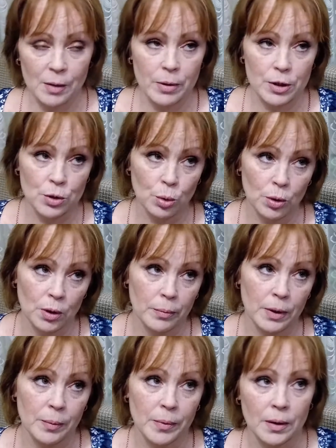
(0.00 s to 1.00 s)
либо с
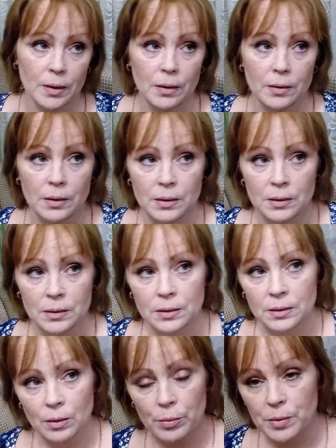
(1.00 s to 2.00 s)
тоном, либо,
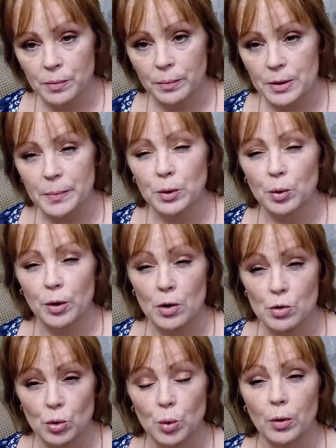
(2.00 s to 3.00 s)
в общем, посмотрю, я
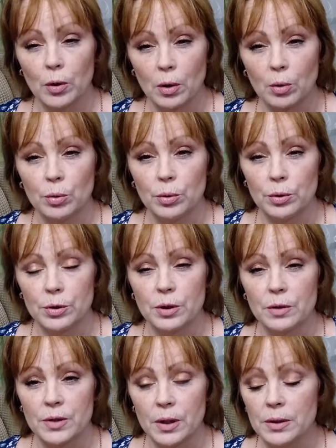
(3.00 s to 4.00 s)
еще думаю, какую из
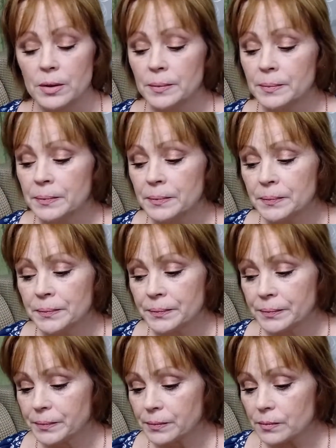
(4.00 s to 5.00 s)
них взять.
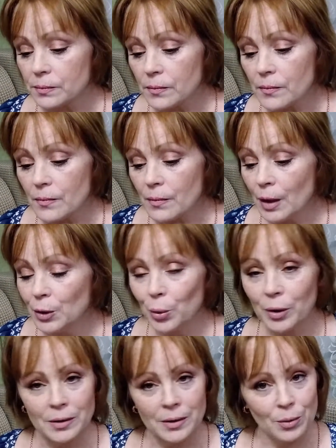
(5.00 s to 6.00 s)
Ну,
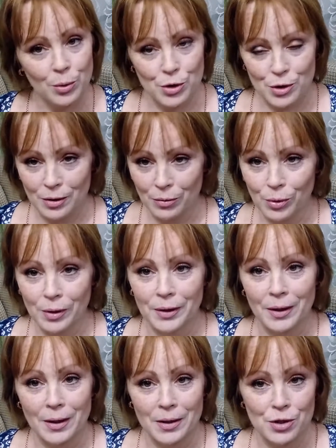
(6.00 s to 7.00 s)
это очень довольна
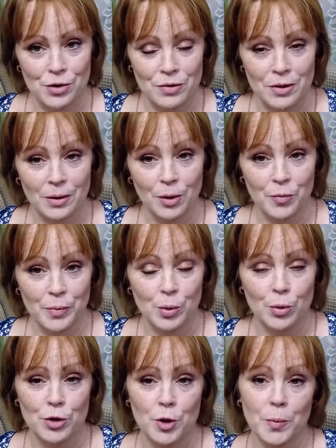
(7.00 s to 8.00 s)
Я, конечно, делаю в
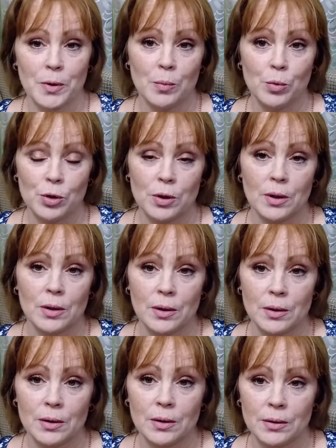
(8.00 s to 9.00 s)
первую очередь, потому что
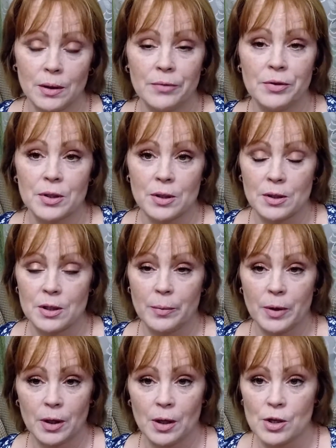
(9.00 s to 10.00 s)
а, для фиксации
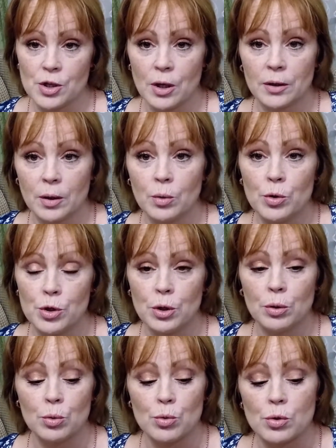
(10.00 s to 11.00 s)
макияжа она
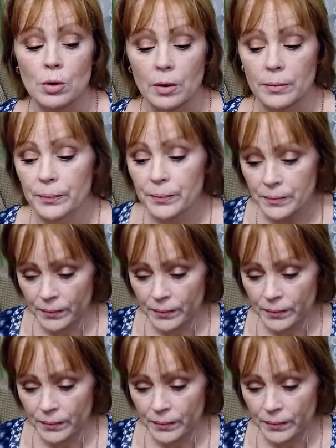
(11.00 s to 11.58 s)
очень нужна.